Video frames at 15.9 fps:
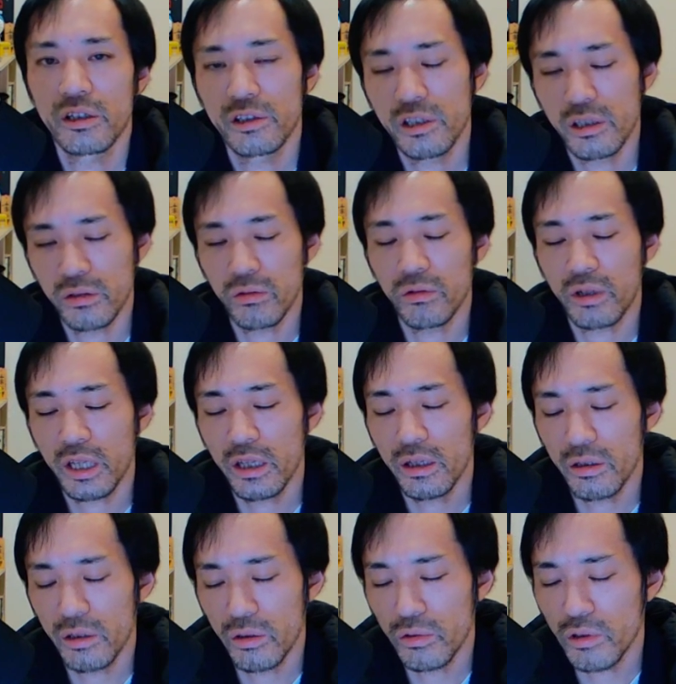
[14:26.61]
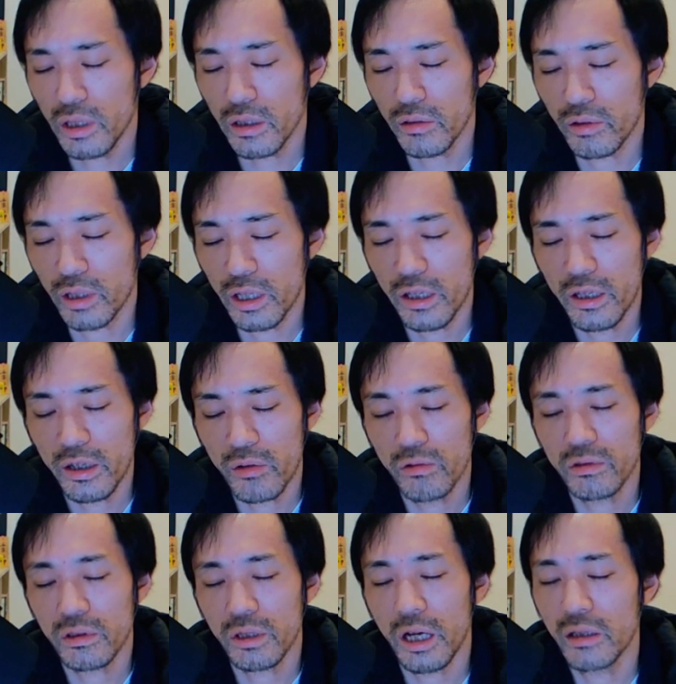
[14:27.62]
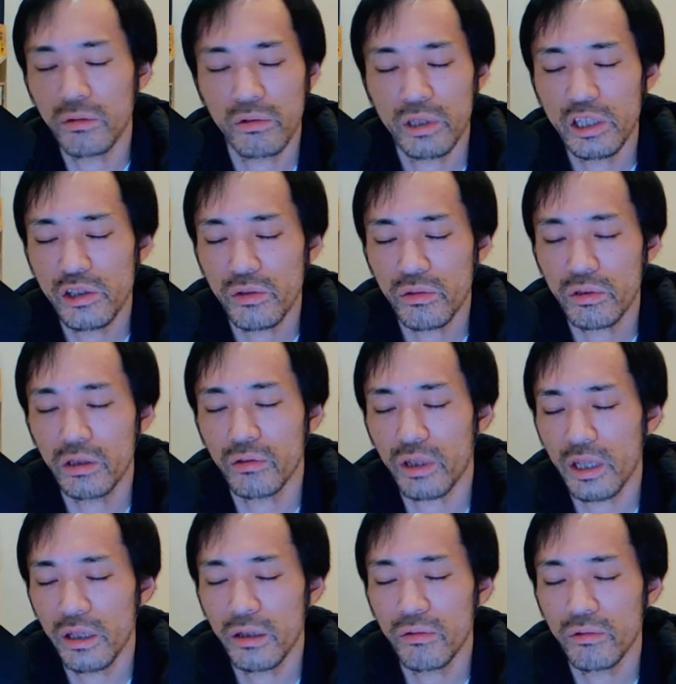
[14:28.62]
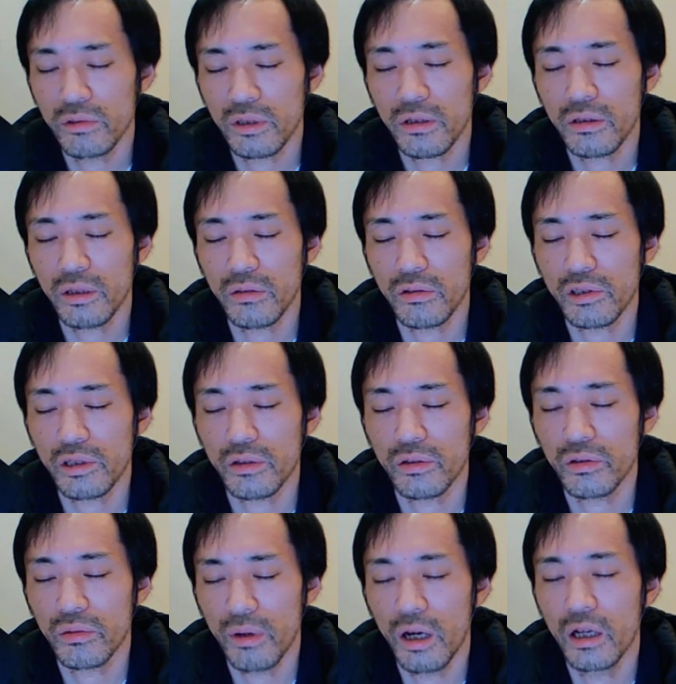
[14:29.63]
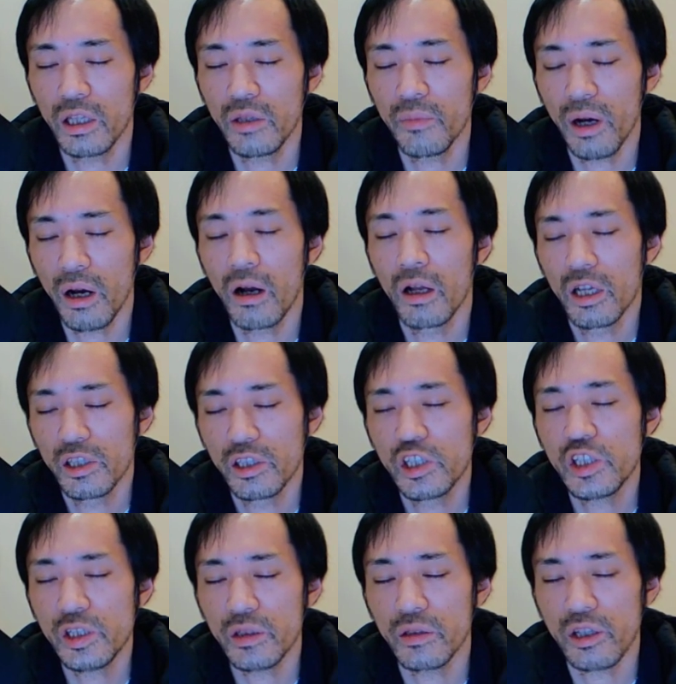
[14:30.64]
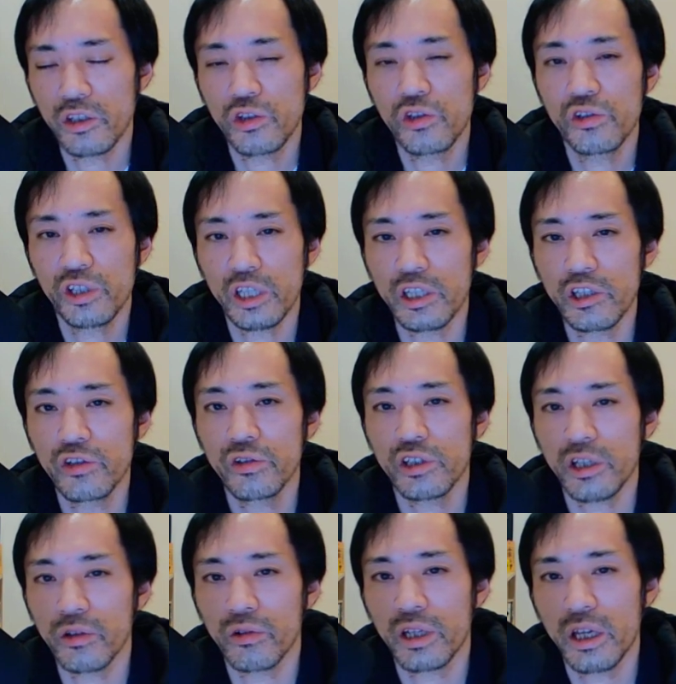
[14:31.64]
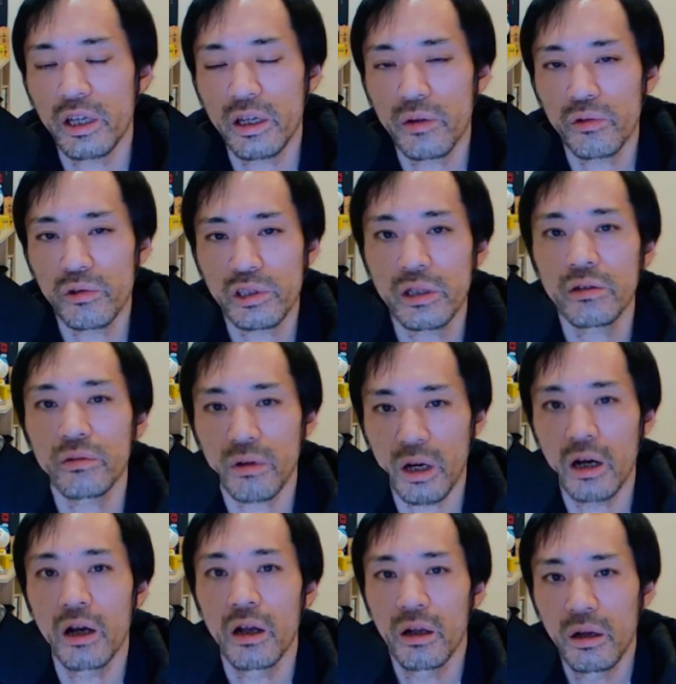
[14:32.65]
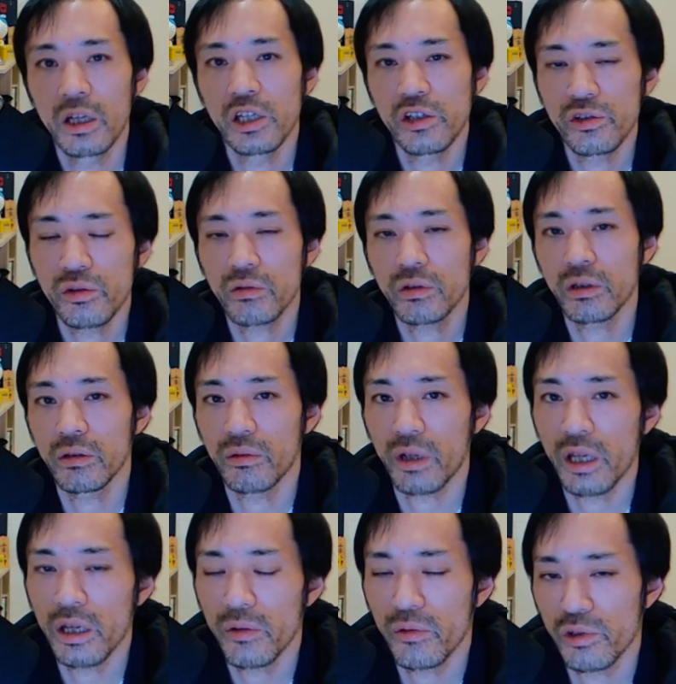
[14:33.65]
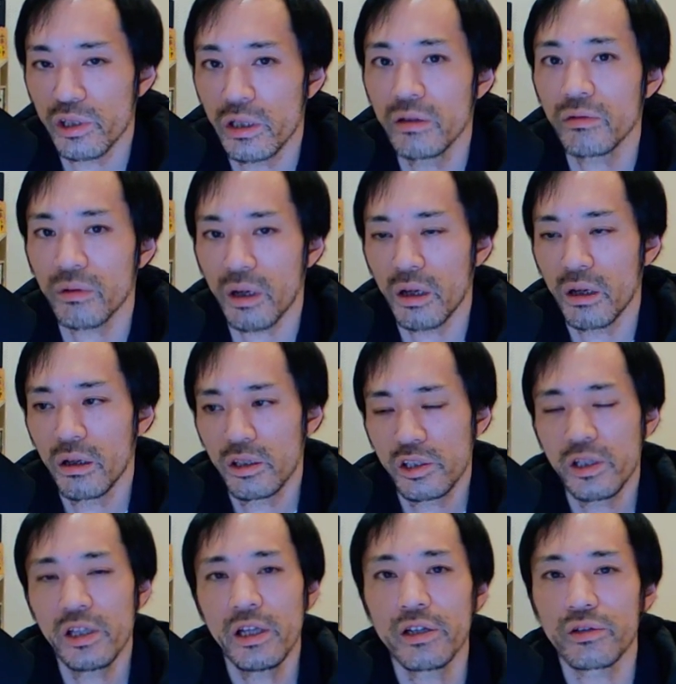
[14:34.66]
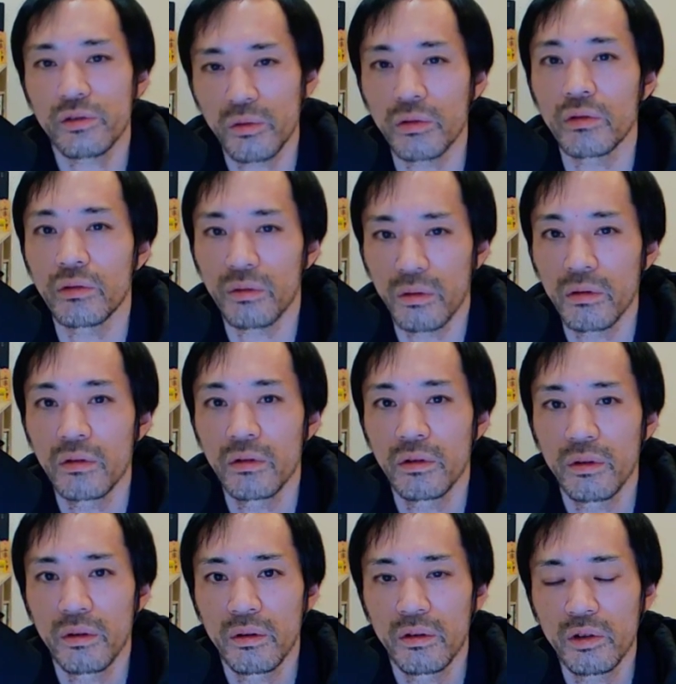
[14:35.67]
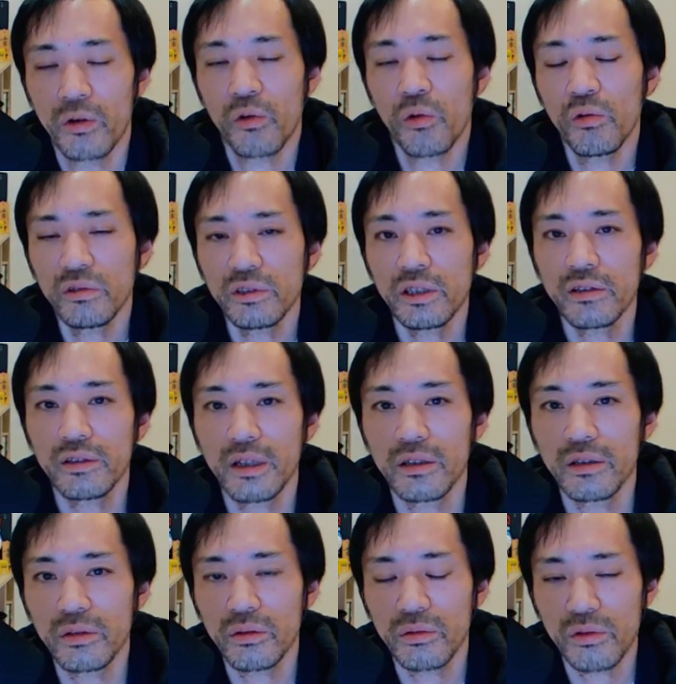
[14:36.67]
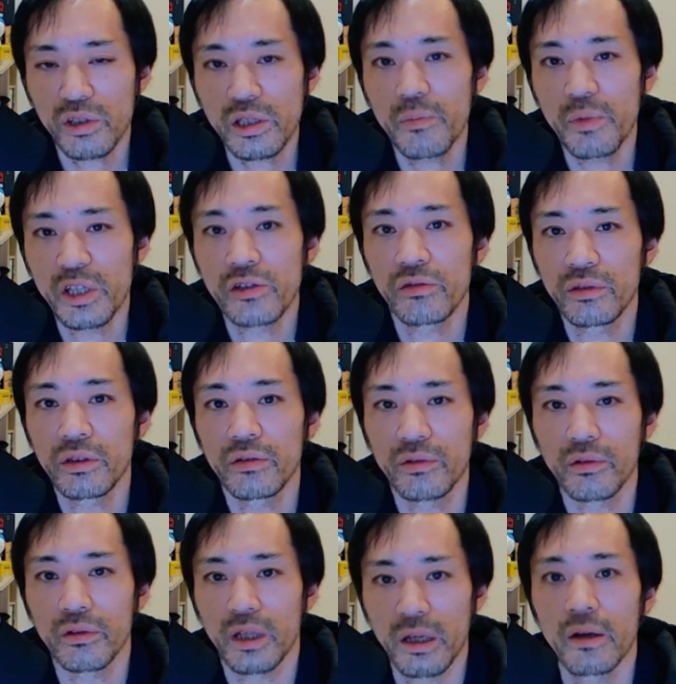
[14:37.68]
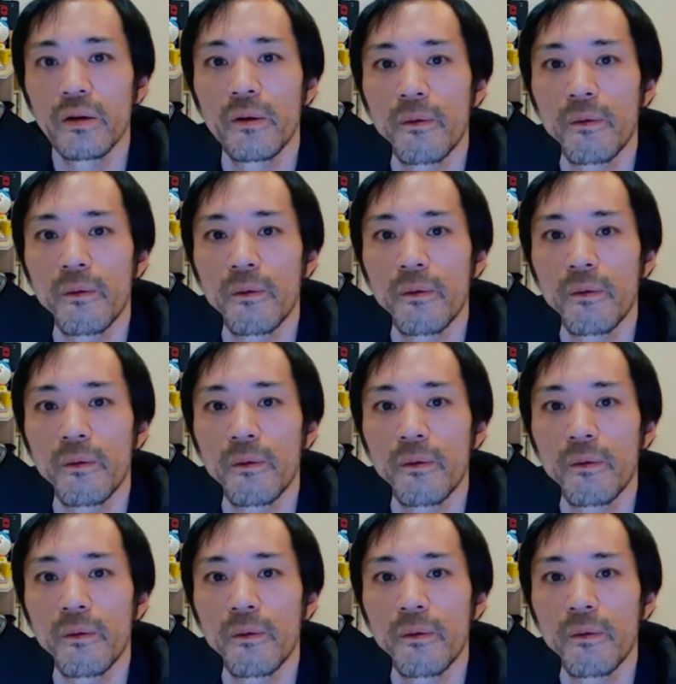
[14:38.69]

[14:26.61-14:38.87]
じゃあその世の中の経営コンあの飲食店の経営コンサルタントしてる人は今自身で10社20社の経営をしてるのか飲食店の経営をしてるのかしてないですよほとんど。いやコンサルタントとして飯食ってるので。